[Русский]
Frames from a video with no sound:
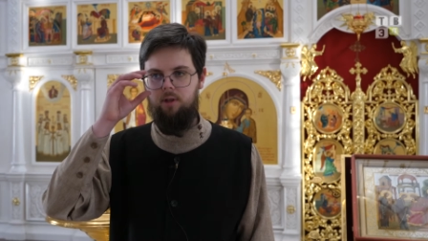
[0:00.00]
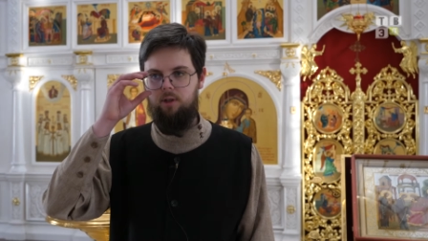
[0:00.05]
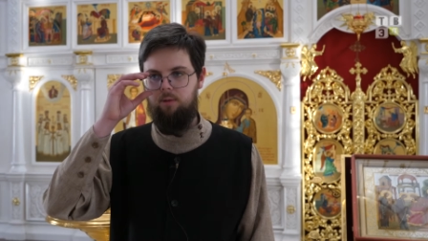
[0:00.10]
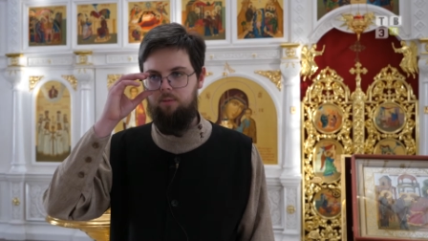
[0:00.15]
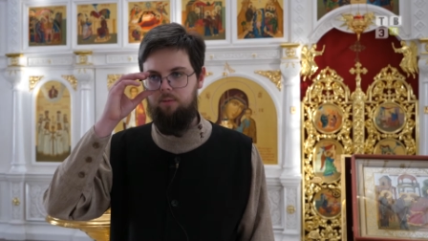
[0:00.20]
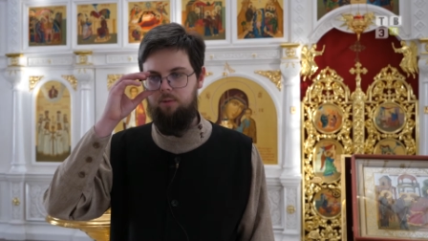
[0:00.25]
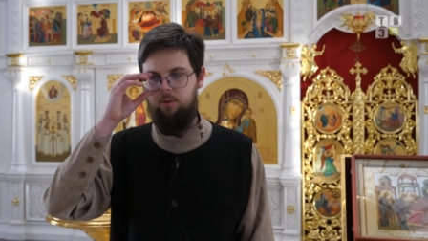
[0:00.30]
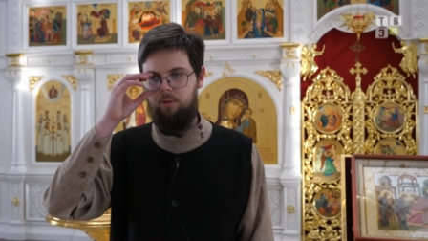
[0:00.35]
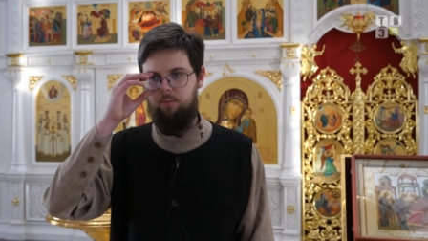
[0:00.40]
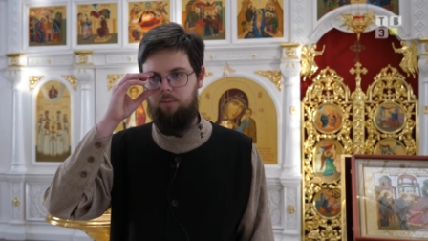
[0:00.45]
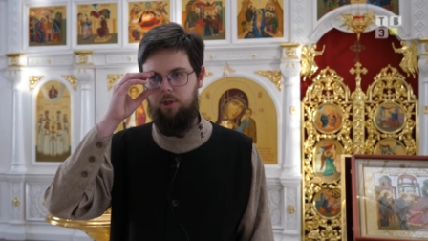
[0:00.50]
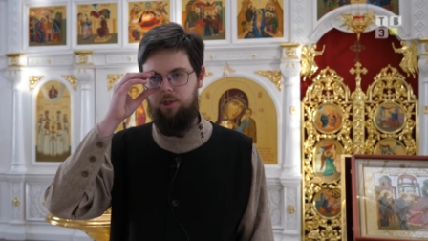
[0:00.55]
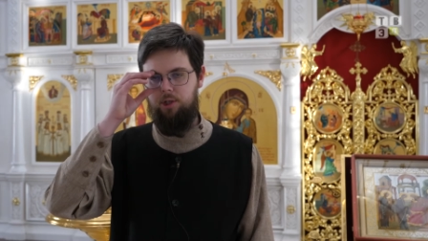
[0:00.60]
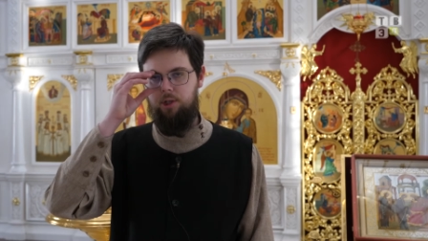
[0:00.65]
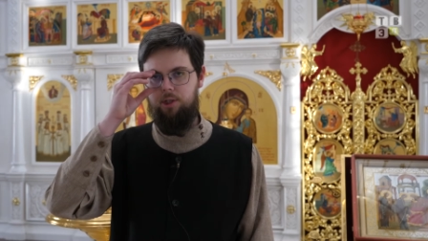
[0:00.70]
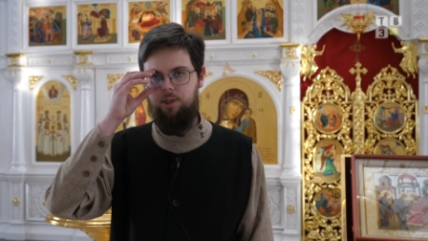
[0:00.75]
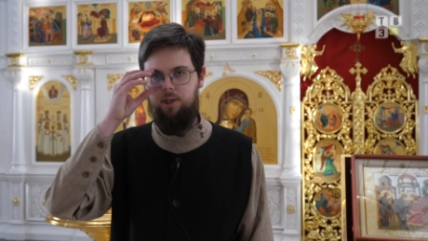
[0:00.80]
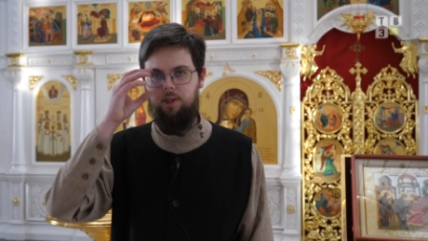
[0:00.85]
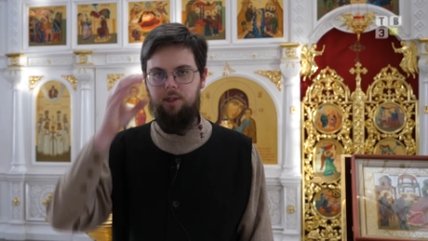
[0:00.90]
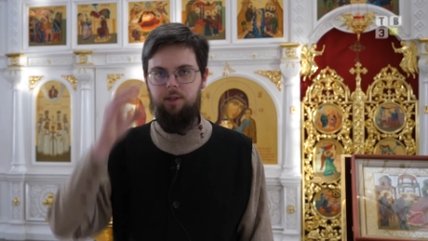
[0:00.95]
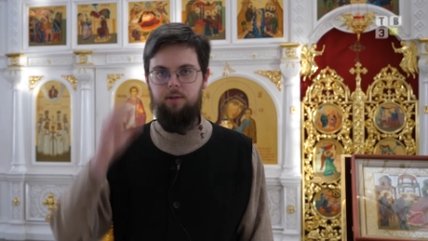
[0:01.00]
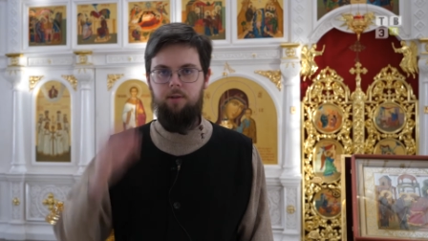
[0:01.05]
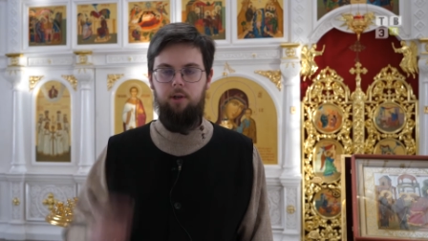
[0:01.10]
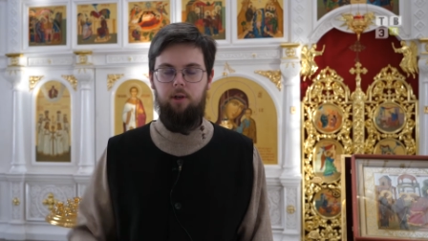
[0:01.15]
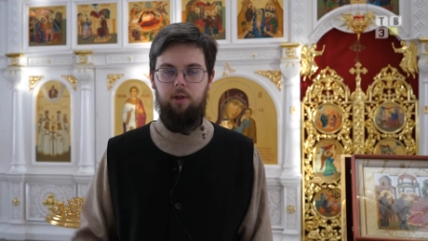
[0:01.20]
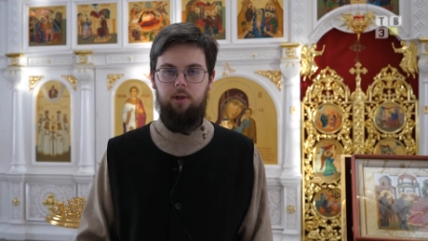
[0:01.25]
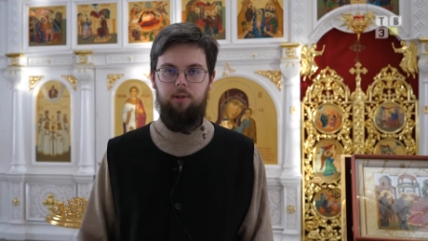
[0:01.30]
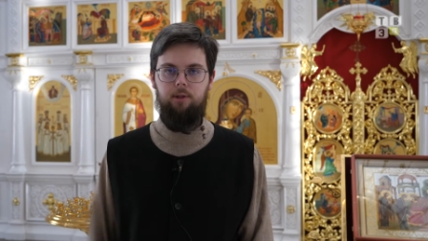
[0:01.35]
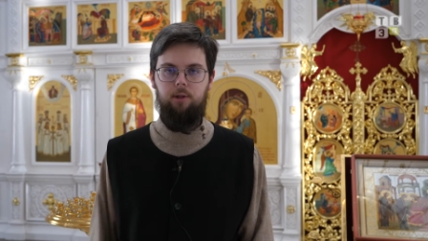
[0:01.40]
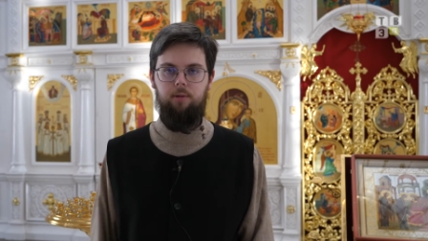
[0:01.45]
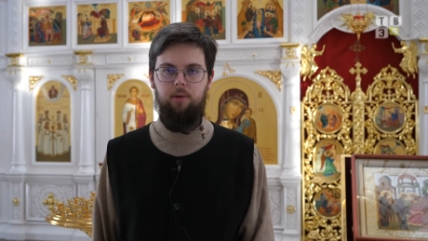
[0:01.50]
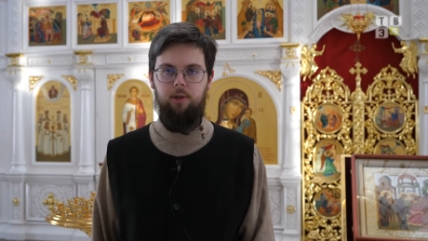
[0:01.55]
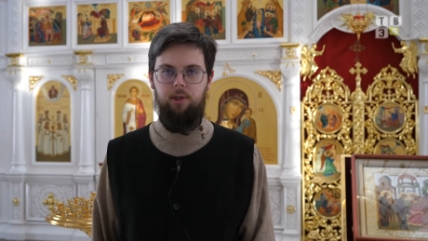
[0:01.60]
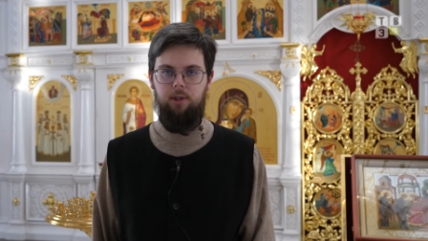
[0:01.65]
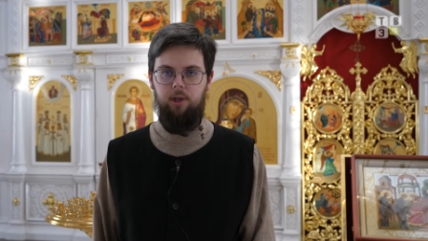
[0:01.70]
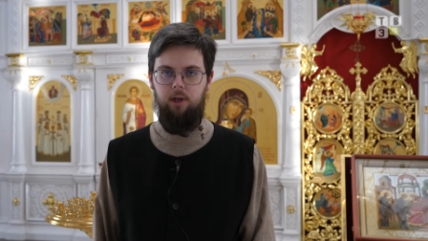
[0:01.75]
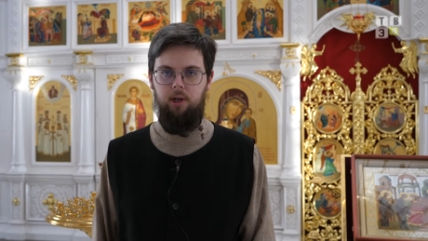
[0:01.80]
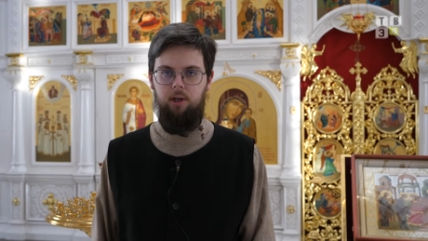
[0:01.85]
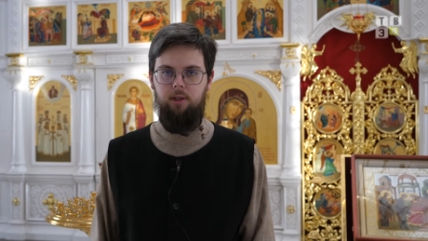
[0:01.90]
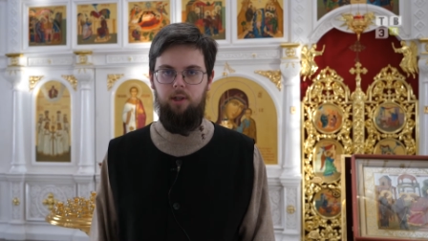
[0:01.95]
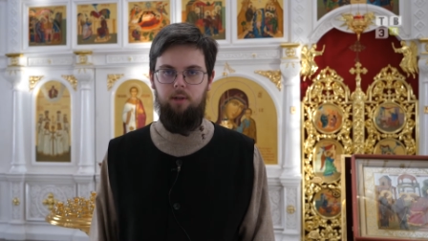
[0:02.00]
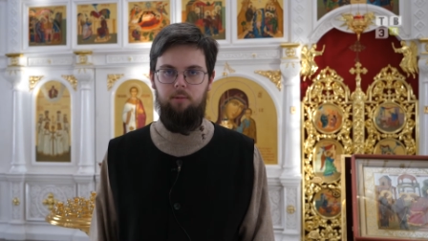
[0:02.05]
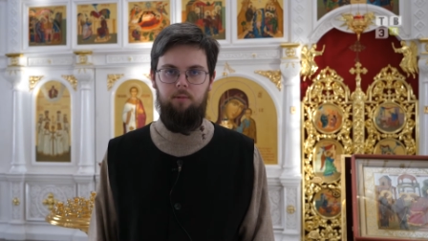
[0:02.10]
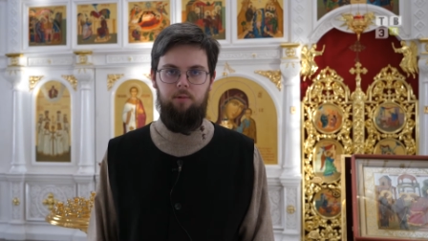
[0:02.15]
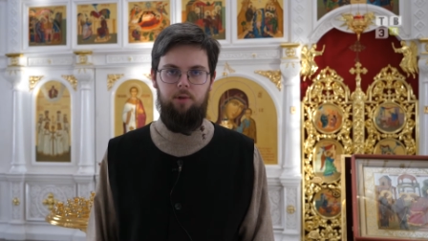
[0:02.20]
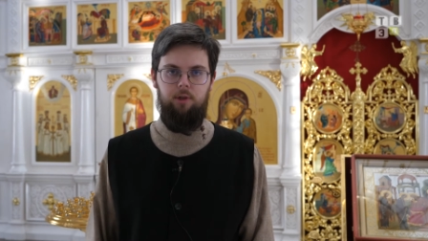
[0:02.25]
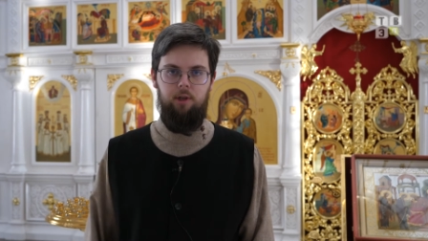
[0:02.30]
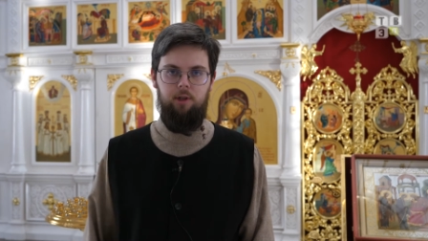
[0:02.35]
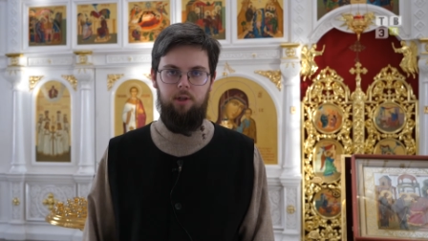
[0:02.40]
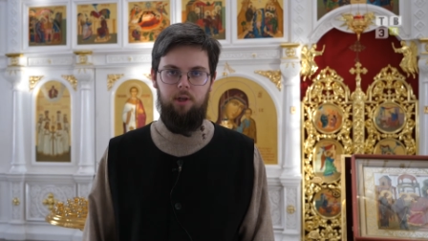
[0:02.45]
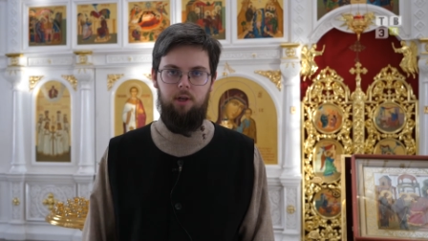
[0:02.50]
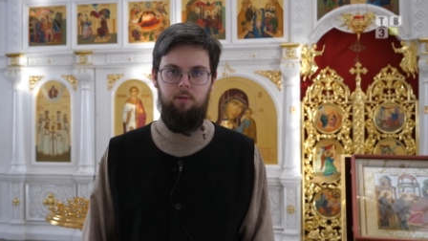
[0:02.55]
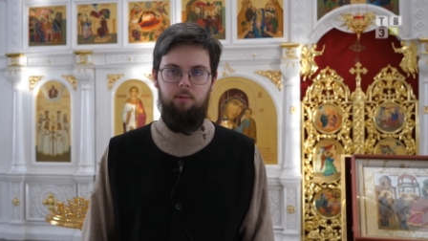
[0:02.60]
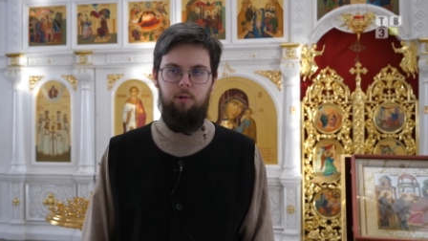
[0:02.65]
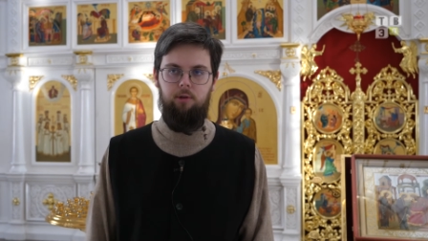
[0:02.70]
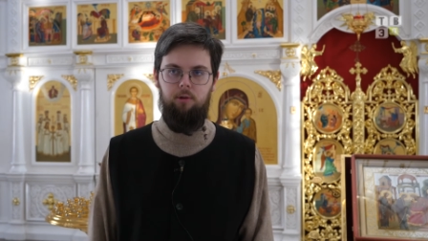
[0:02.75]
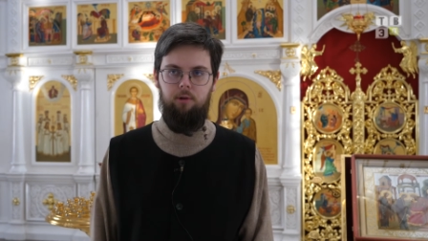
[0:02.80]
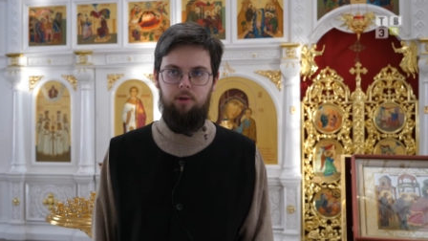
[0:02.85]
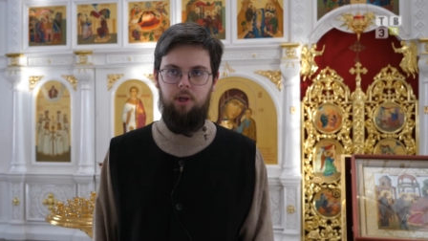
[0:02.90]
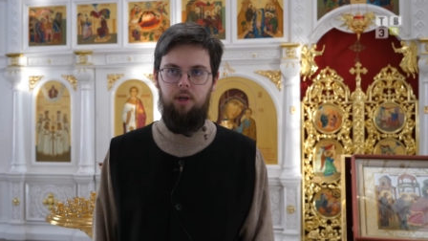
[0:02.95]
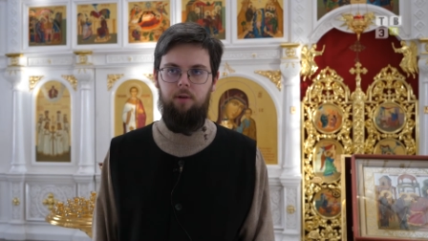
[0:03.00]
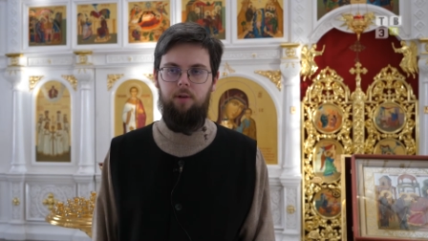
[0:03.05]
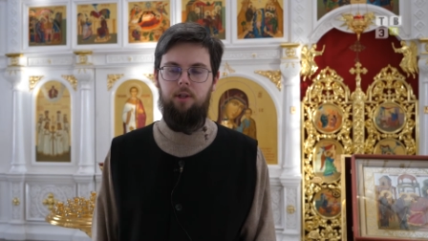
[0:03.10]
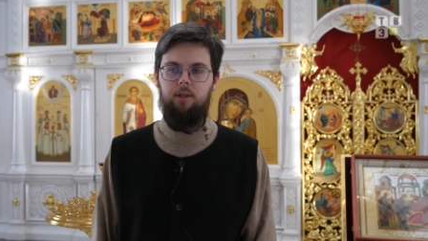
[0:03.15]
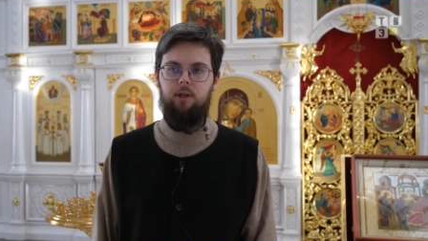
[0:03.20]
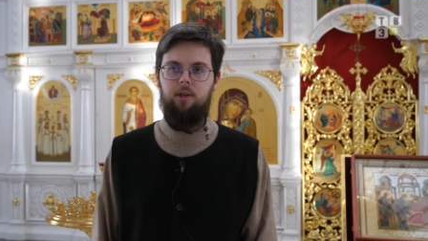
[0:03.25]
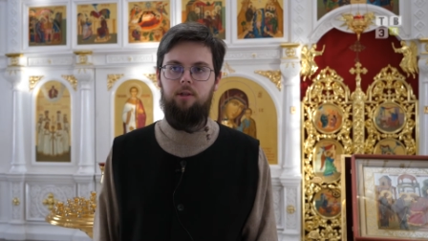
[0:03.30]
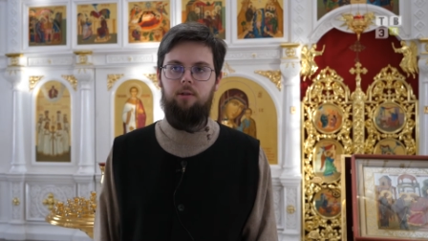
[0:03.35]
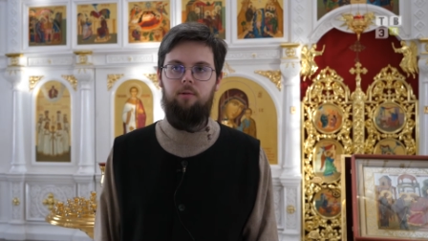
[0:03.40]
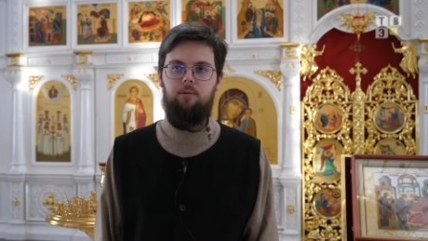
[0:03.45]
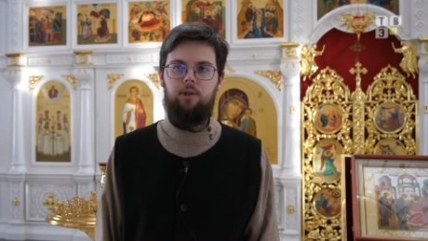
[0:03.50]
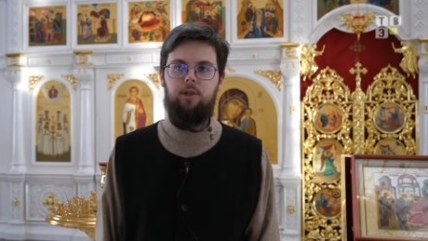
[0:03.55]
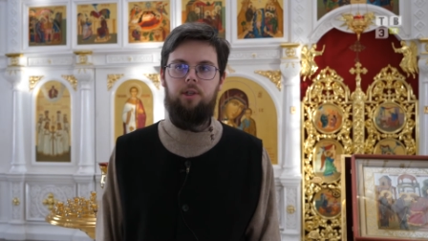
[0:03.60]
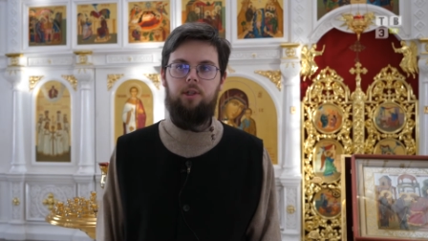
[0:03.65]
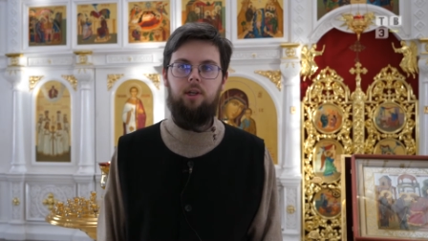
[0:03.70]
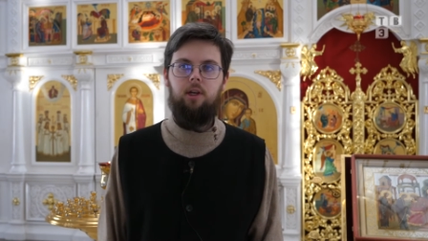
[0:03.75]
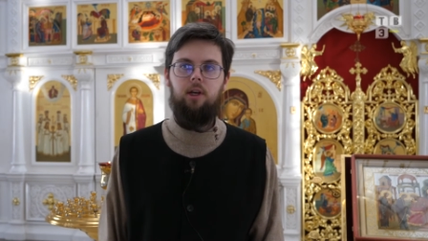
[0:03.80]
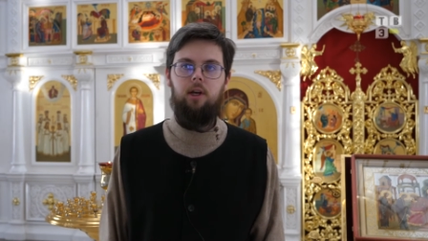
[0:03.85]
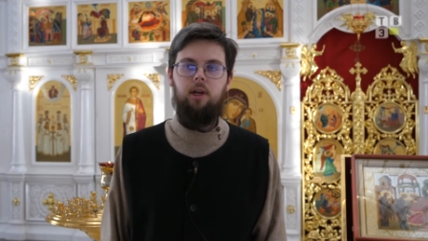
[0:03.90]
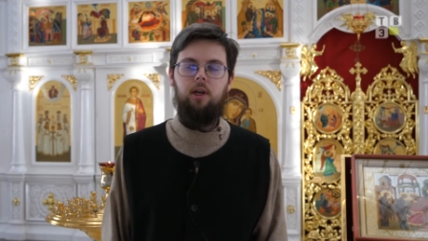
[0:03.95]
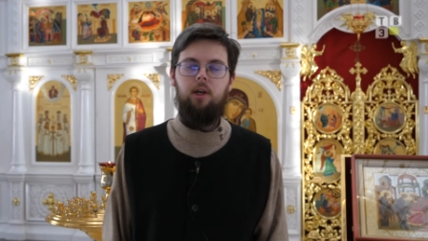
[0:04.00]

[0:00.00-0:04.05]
наверное, это причаститься святых христовых тайн, да, потому что недаром литургия в этот день служится.